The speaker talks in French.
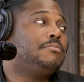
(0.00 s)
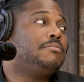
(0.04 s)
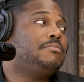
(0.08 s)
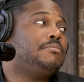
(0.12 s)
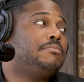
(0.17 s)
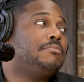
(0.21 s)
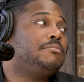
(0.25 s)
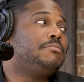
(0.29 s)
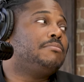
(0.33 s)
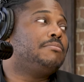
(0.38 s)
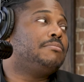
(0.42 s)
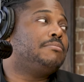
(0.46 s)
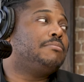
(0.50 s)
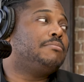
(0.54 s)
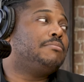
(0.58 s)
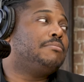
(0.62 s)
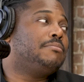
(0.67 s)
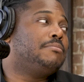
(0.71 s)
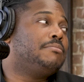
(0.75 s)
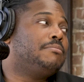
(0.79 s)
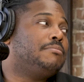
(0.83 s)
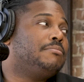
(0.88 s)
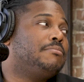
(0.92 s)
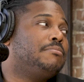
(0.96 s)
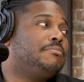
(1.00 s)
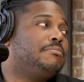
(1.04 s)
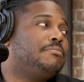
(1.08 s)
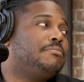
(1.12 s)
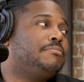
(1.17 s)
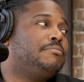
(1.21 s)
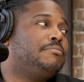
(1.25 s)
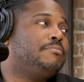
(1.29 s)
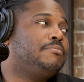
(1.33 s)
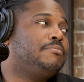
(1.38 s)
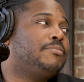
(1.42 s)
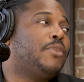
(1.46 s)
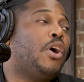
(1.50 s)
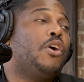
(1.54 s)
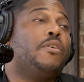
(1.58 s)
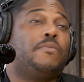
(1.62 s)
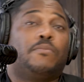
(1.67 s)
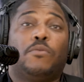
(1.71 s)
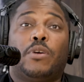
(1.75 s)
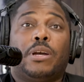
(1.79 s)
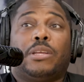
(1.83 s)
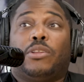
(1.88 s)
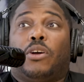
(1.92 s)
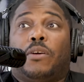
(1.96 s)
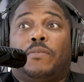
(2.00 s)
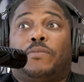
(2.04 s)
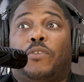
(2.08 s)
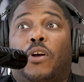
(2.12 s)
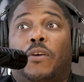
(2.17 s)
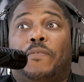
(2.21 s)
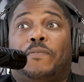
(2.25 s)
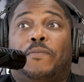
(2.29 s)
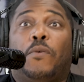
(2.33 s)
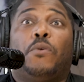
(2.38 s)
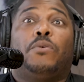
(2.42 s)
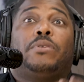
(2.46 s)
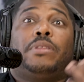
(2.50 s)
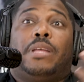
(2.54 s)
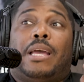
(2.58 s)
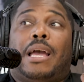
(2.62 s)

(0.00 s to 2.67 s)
ça, ben d'un faux ben, idéal. oui, ben, parce que faux